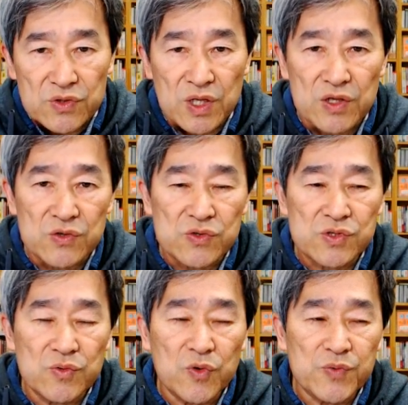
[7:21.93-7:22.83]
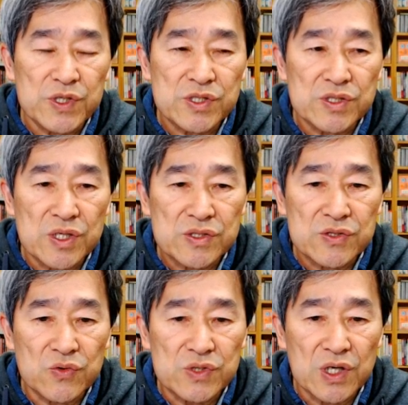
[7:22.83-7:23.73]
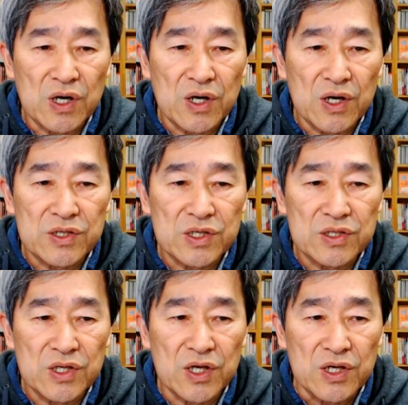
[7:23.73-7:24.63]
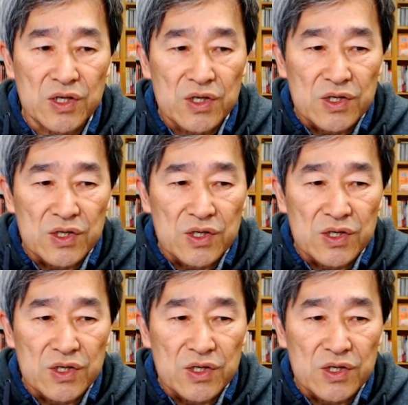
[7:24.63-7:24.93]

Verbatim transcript: で、YouTube をビジネスとして考えていて、